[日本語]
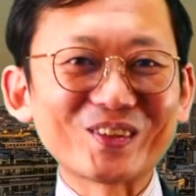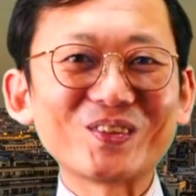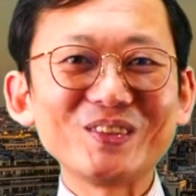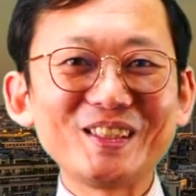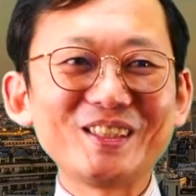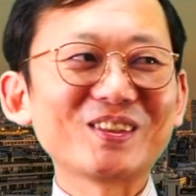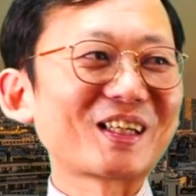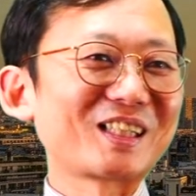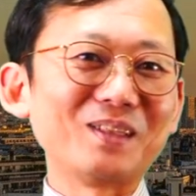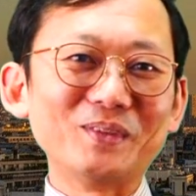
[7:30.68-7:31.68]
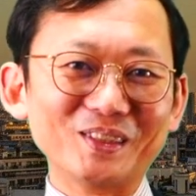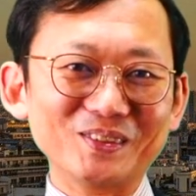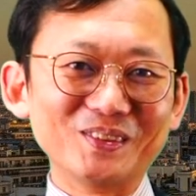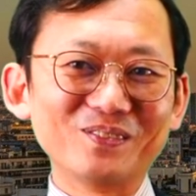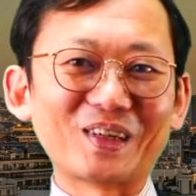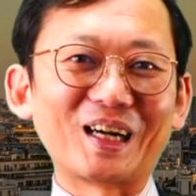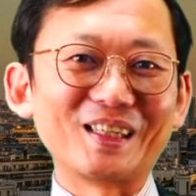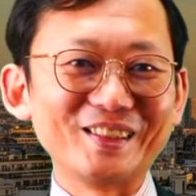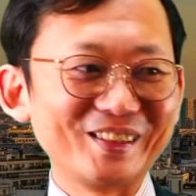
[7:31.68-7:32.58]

横に広がって見えるまあ